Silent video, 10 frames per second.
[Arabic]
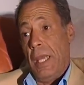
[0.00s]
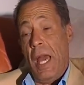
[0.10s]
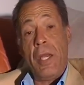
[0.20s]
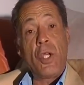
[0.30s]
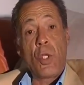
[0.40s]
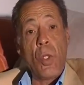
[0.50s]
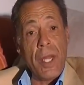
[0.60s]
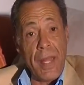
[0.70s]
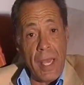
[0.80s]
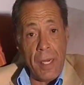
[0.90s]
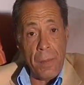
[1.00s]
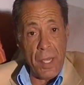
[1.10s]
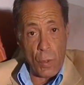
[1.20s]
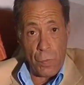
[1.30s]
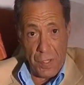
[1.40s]
يعني الشهداء اللي
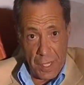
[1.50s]
ماتوا في